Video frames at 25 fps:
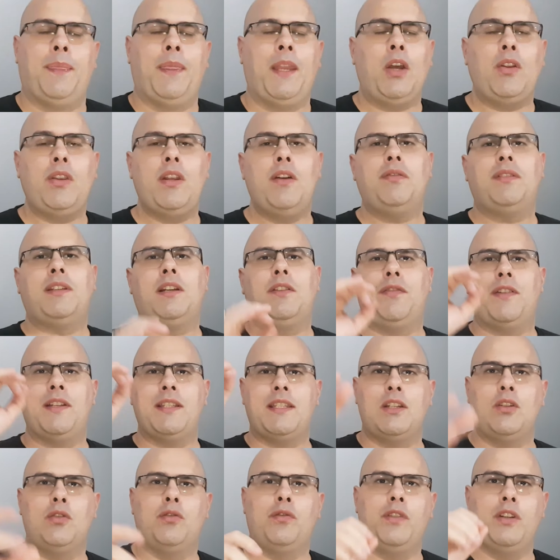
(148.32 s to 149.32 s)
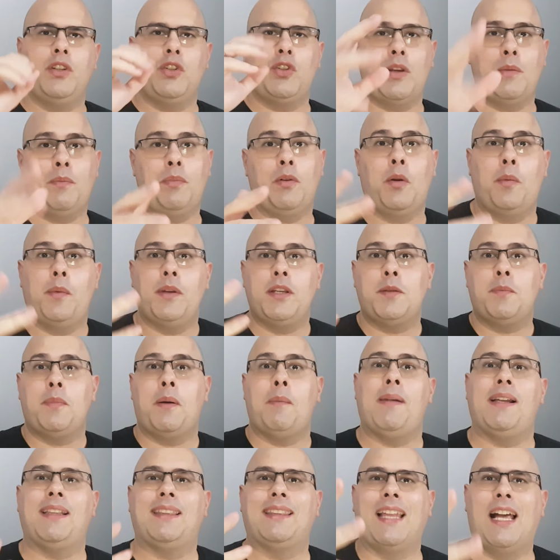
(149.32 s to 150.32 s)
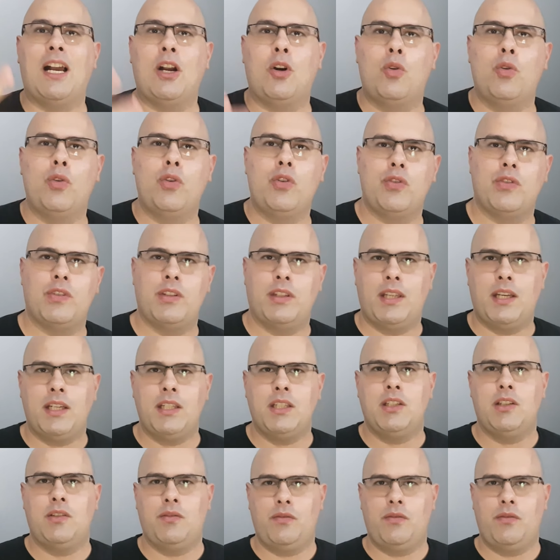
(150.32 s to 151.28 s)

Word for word: Eu devo estar tá fazendo um vídeo aí pelo menos para matar a curiosidade de